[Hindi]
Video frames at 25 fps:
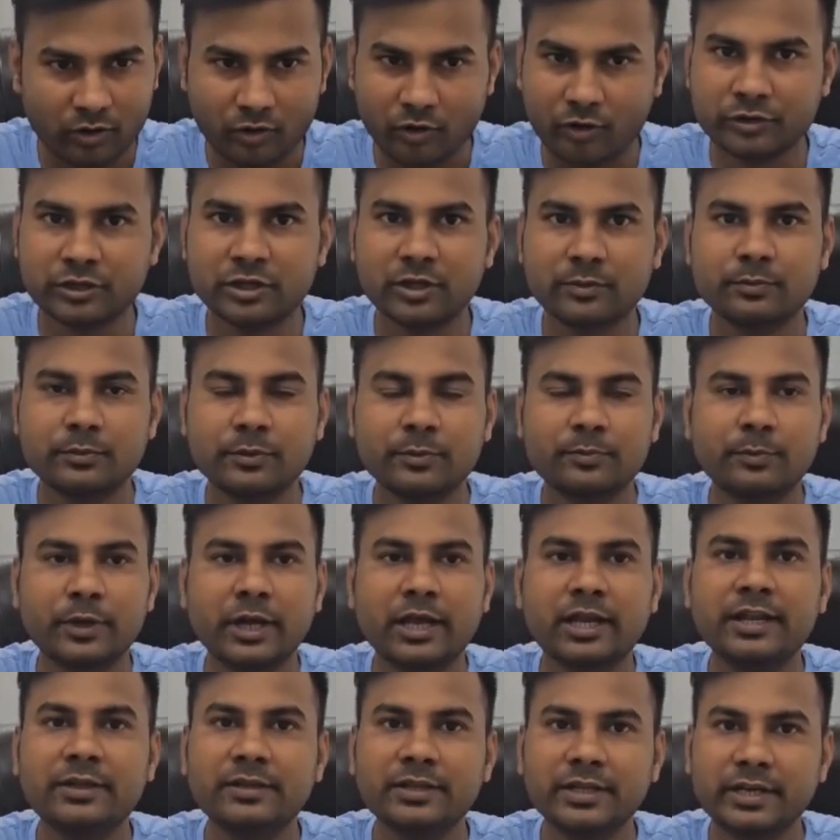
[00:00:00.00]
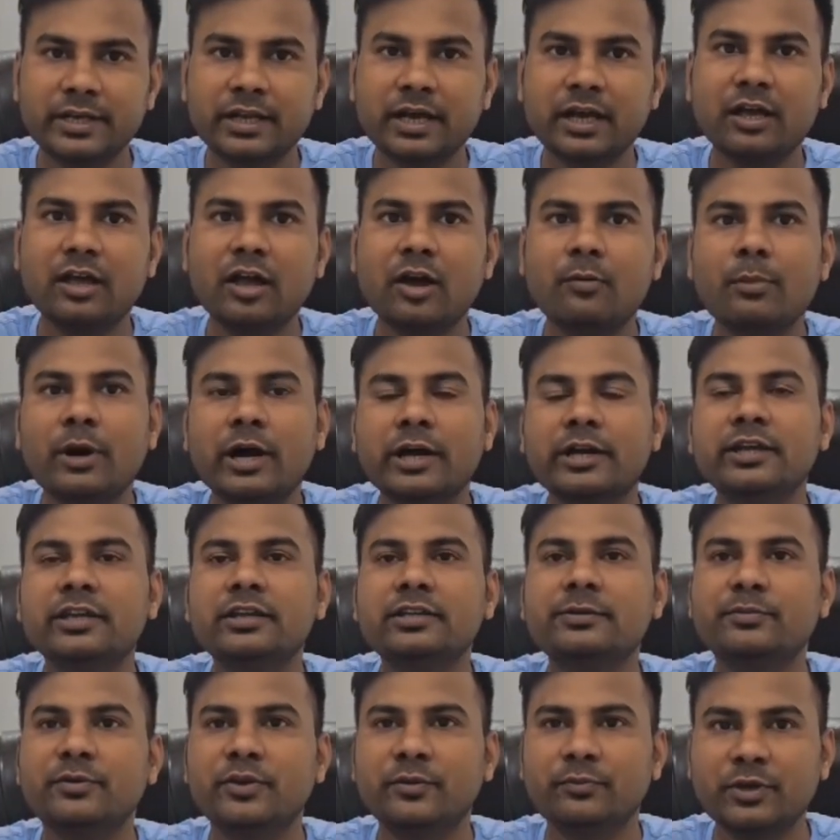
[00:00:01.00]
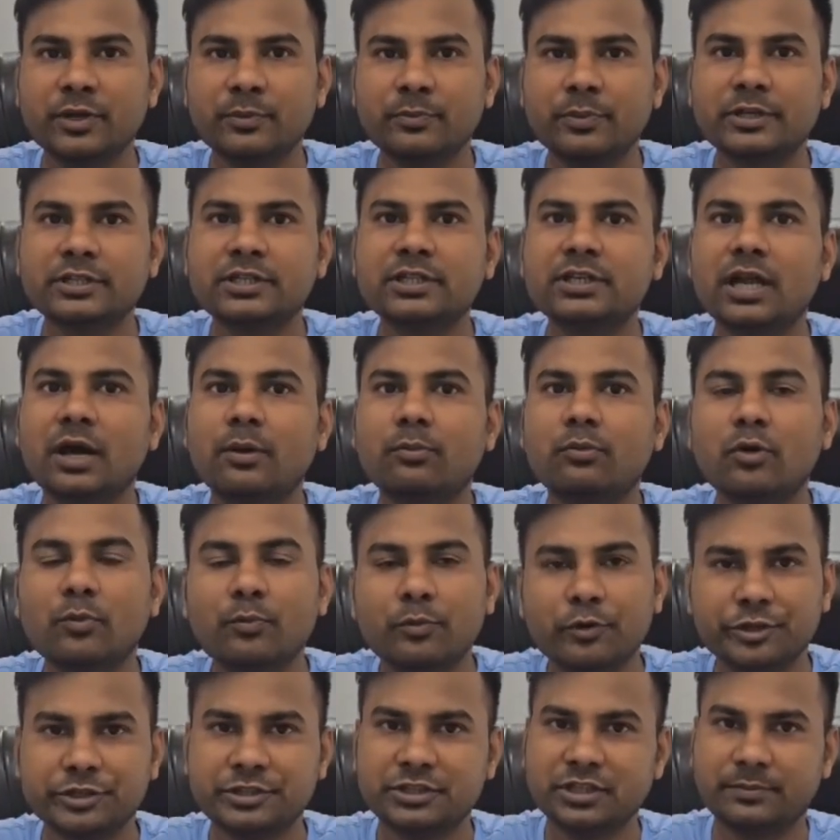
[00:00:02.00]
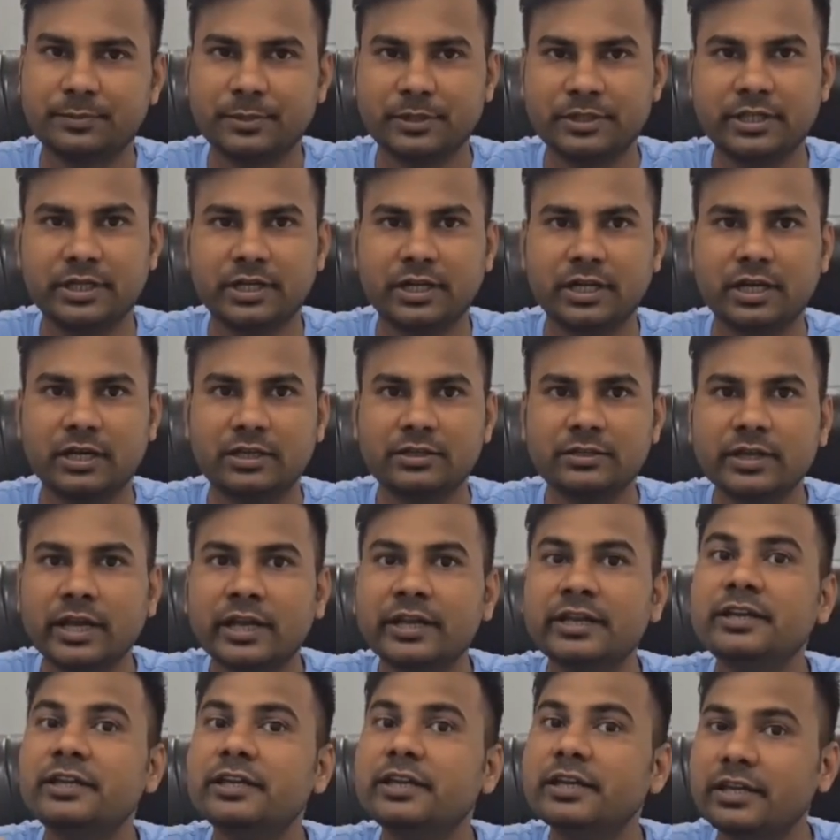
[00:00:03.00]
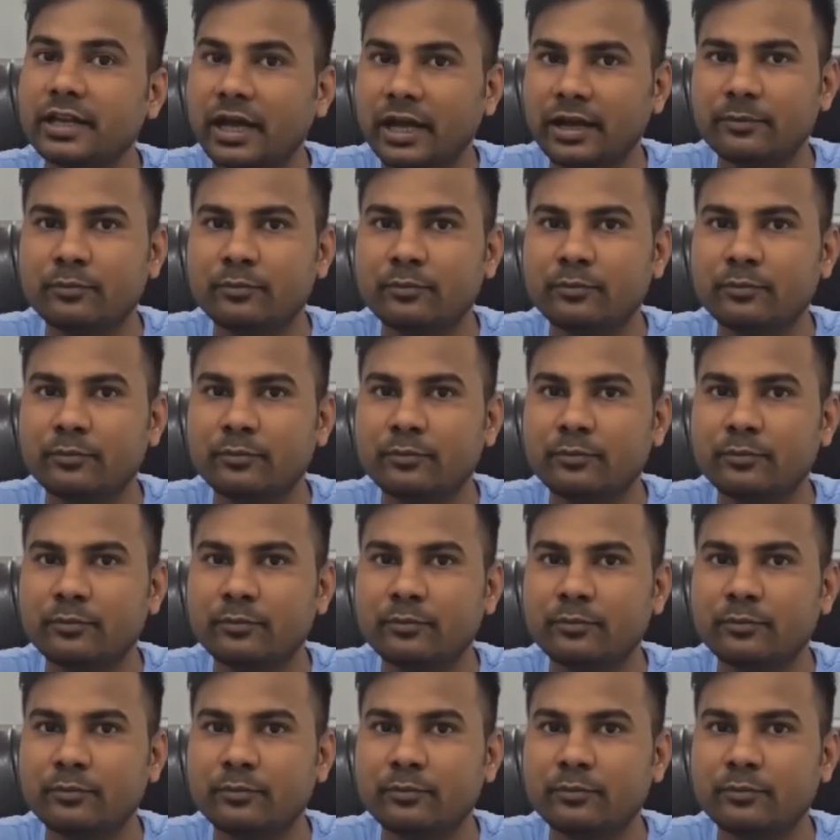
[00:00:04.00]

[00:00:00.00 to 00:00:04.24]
ऑन द पहले देना है बाकी 50 परसेंट आपको पोजीशन पे देना है यानी कि